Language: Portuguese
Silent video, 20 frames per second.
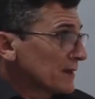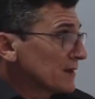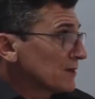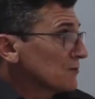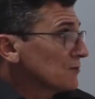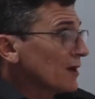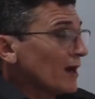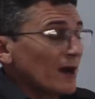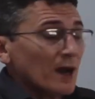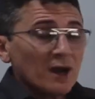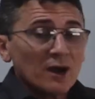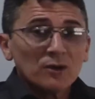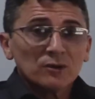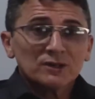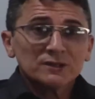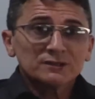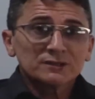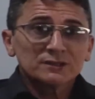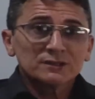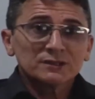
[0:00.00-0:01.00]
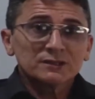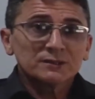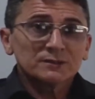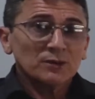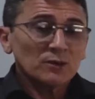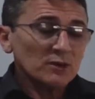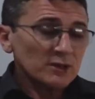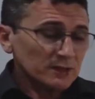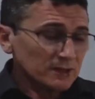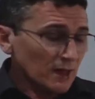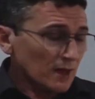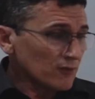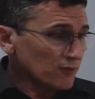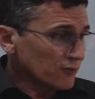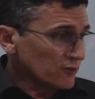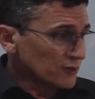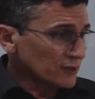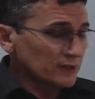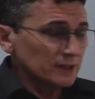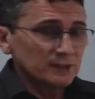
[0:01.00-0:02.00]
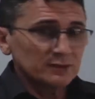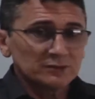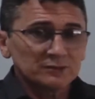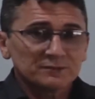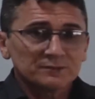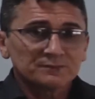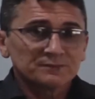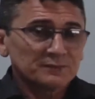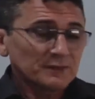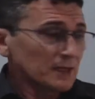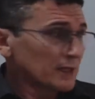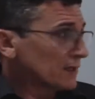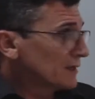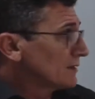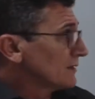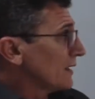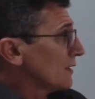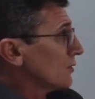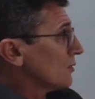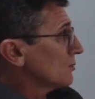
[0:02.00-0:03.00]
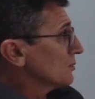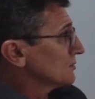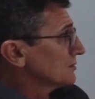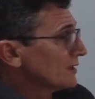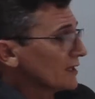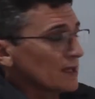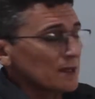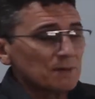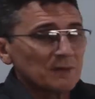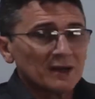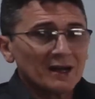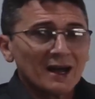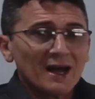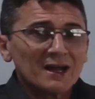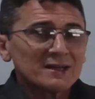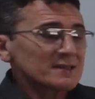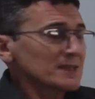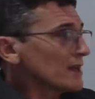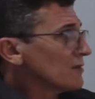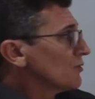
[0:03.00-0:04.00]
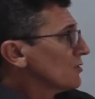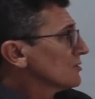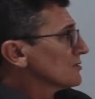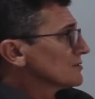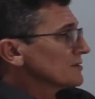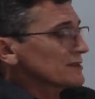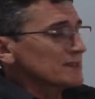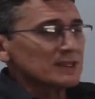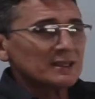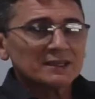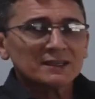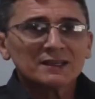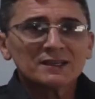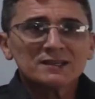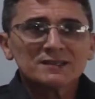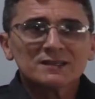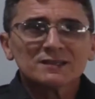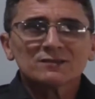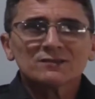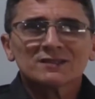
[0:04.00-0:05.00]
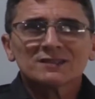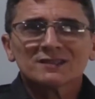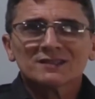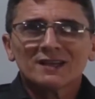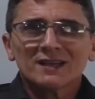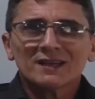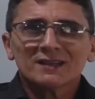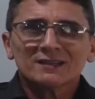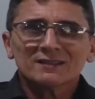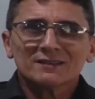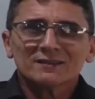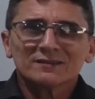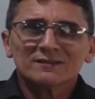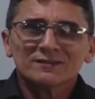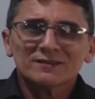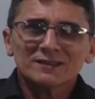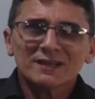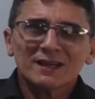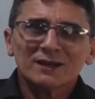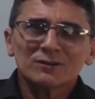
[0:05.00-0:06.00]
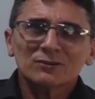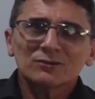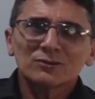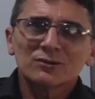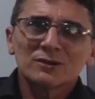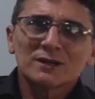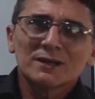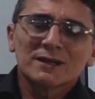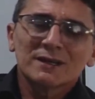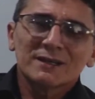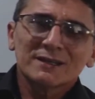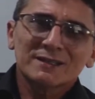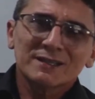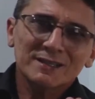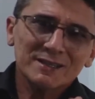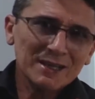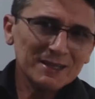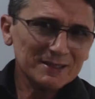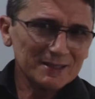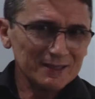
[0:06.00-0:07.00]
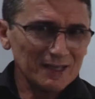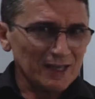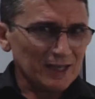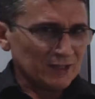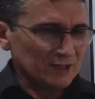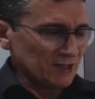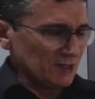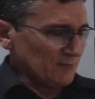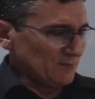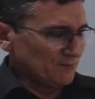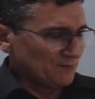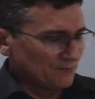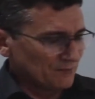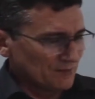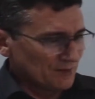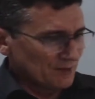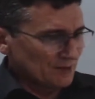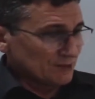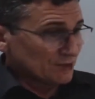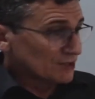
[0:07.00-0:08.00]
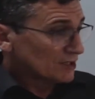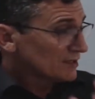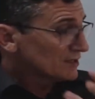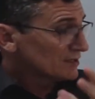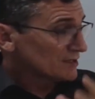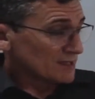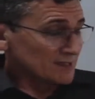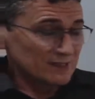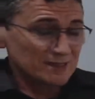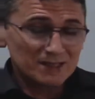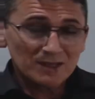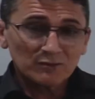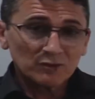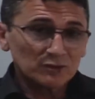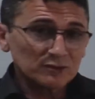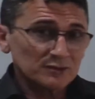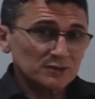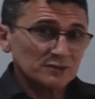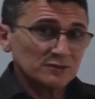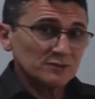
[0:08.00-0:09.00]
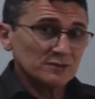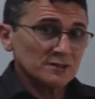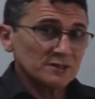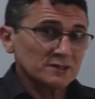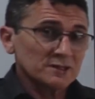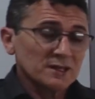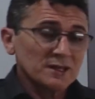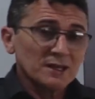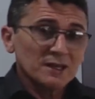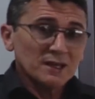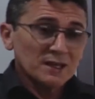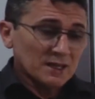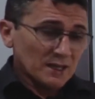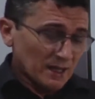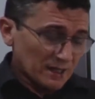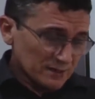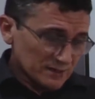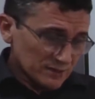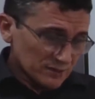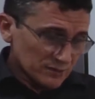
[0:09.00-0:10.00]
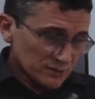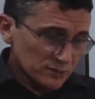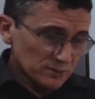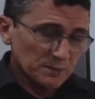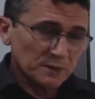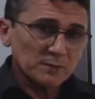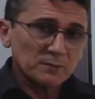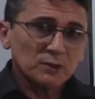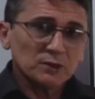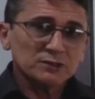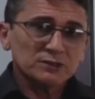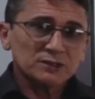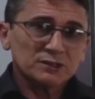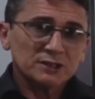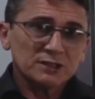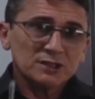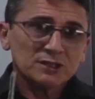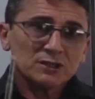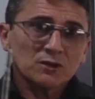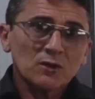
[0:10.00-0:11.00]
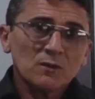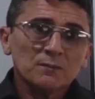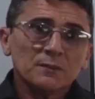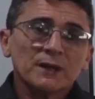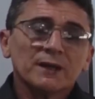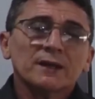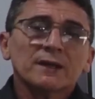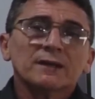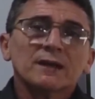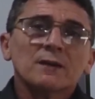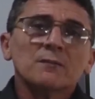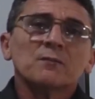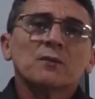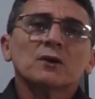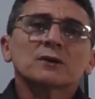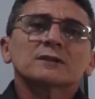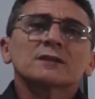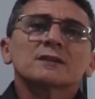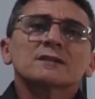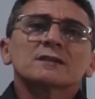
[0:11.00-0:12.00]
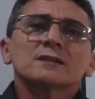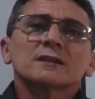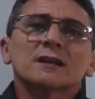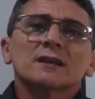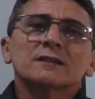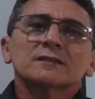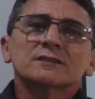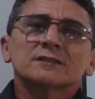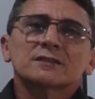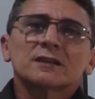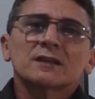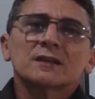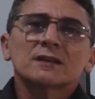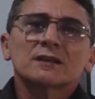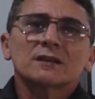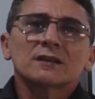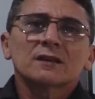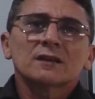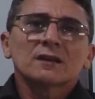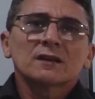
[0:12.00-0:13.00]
uma aula de oitavo ano que tem como tema as revoluções inglesas no, sé no século XVII. Gente, essas revoluções elas são super importantes que a gente compreenda a importância que elas têm